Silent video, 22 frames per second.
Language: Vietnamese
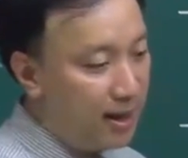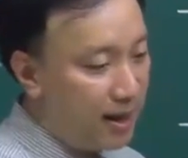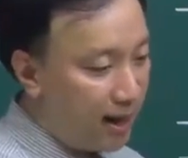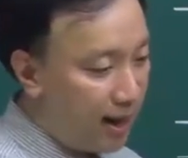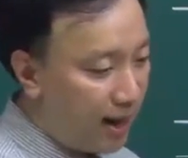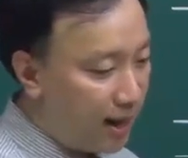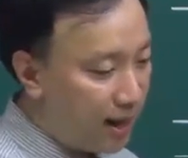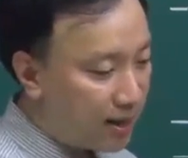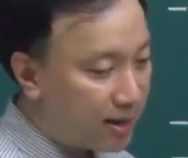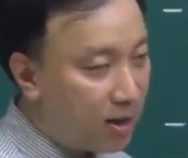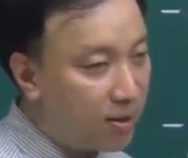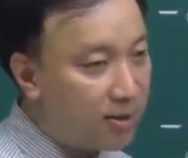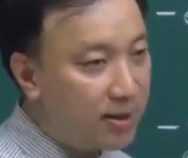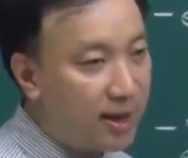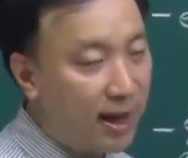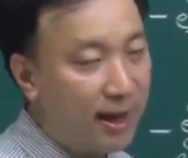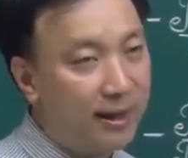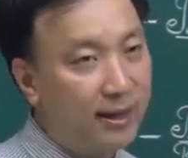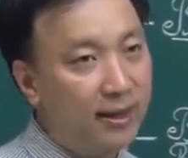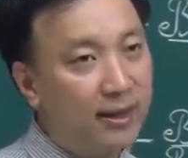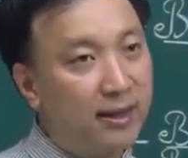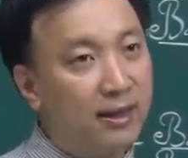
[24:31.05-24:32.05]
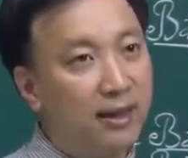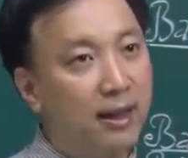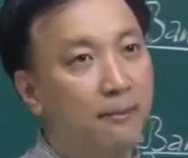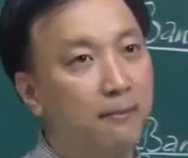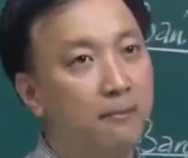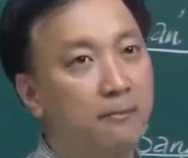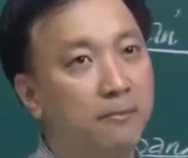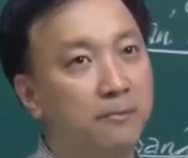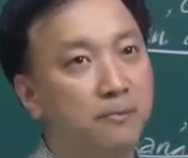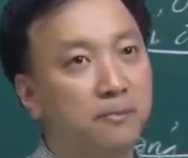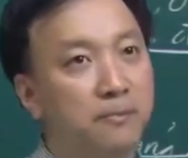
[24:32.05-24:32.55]
hay là so sánh cái
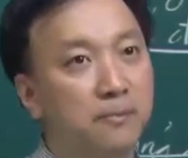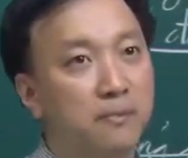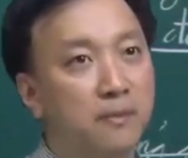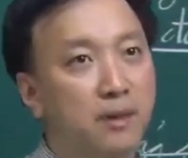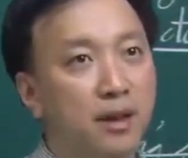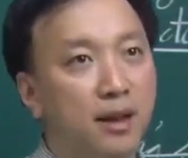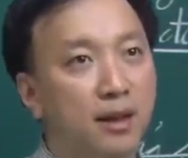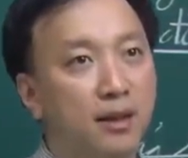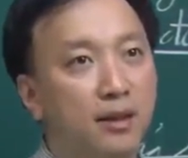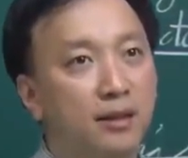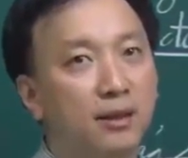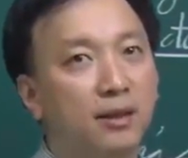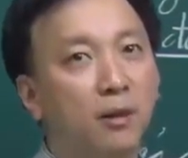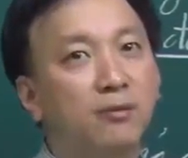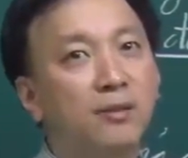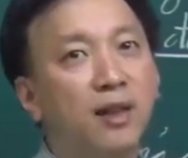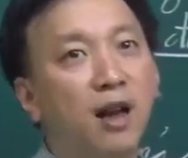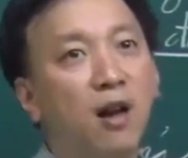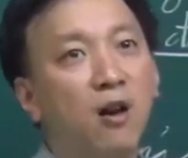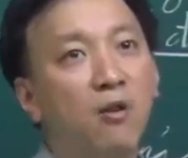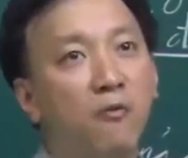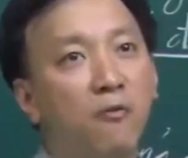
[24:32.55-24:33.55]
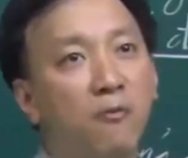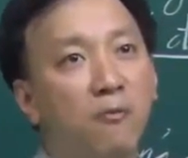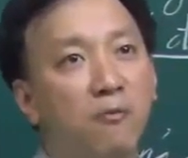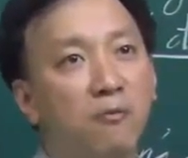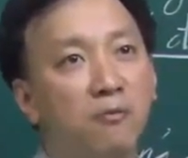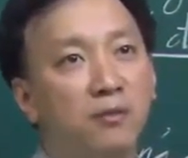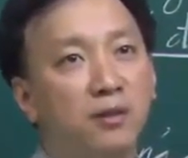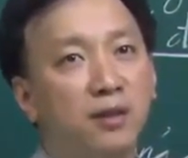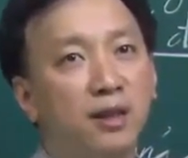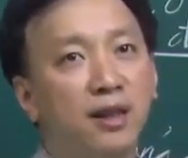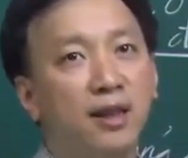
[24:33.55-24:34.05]
điểm giống nhau
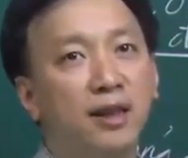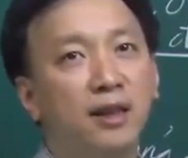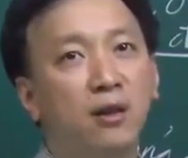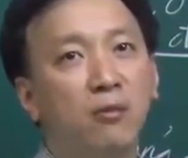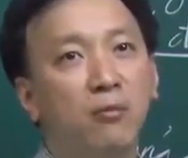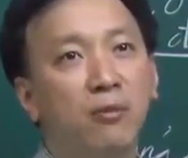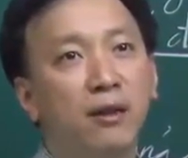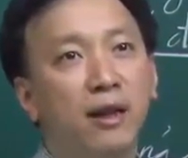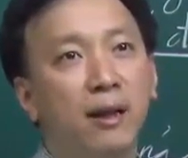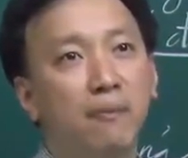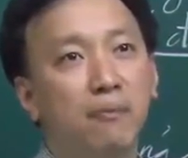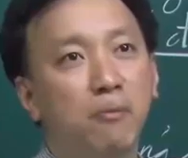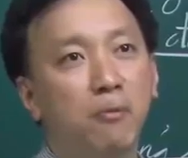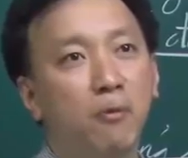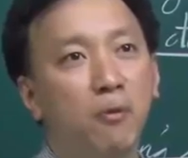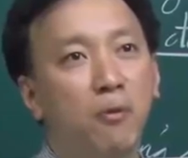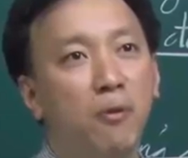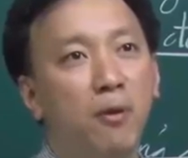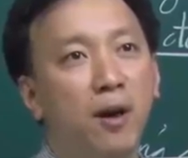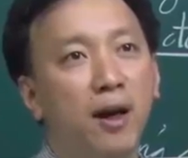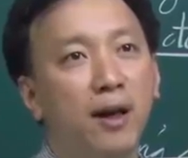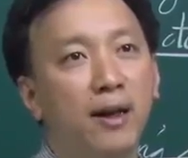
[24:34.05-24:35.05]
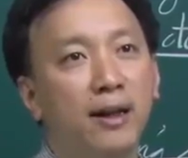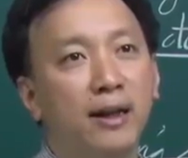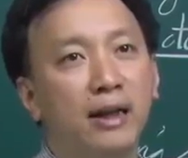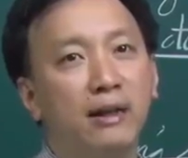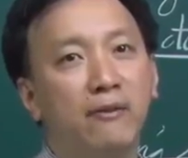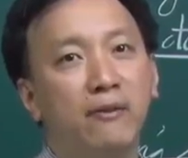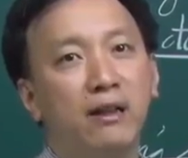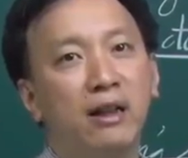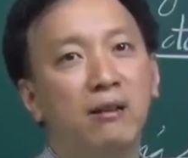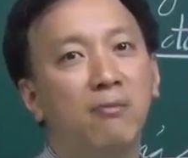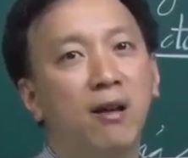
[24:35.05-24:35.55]
giữa nền nông nghiệp của Hoa
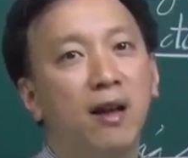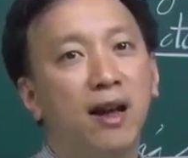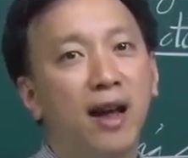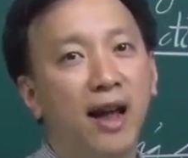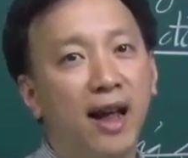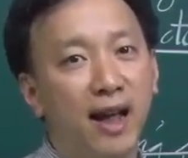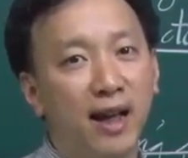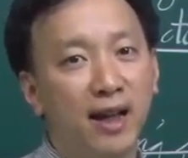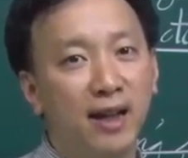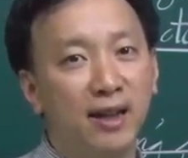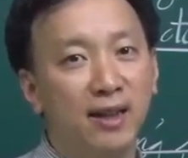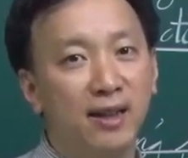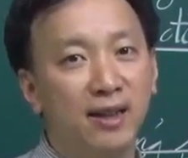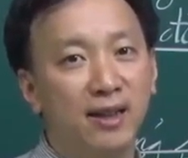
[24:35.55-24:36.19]
Kỳ và Liên bang Nga